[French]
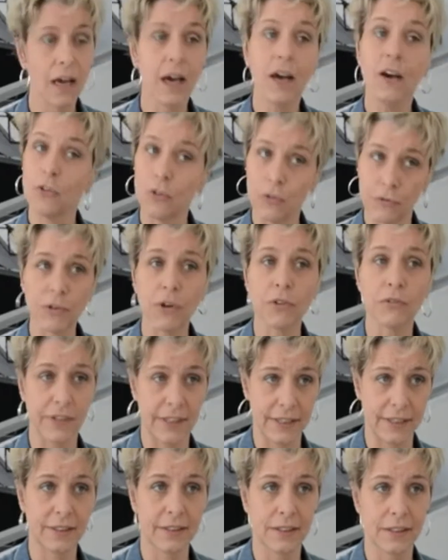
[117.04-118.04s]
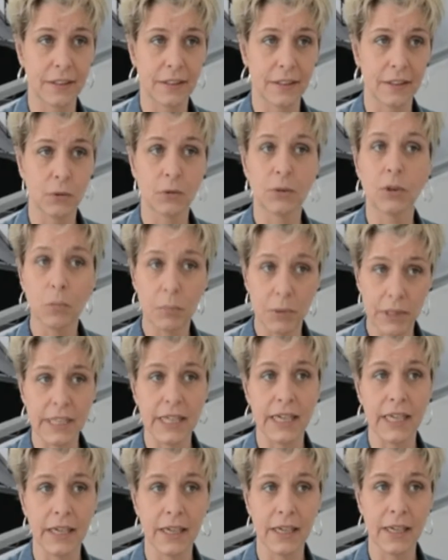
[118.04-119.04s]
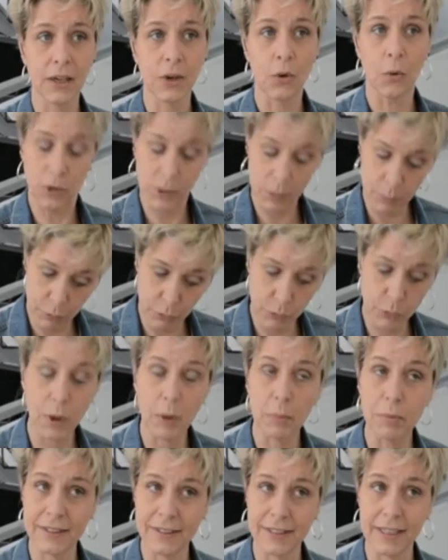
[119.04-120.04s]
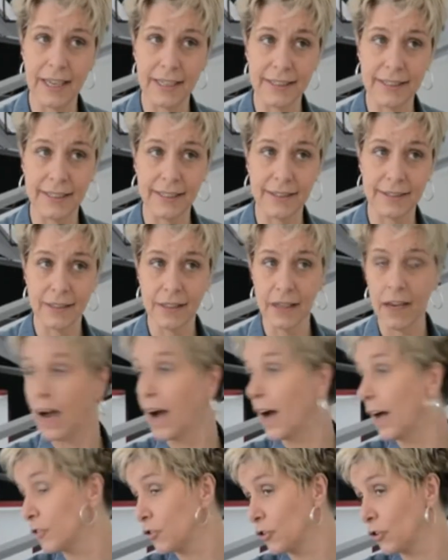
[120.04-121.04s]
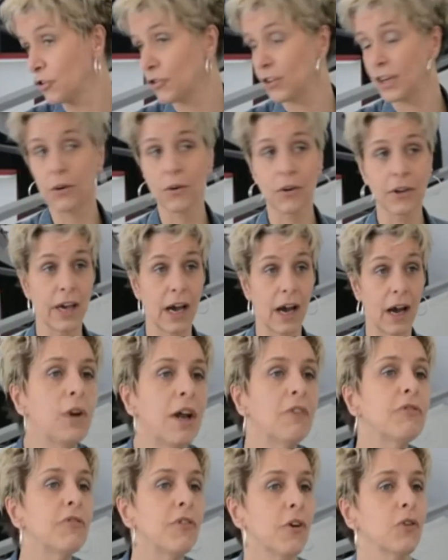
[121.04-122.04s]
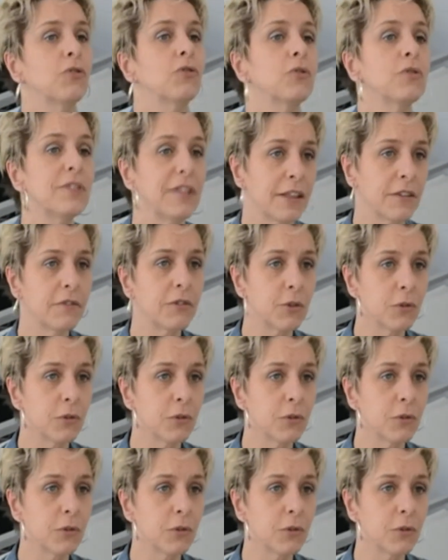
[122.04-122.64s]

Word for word: Sauf qu'en fait, on a oublié. On est plutôt à baisser la tête, à changer le regard. La force de cette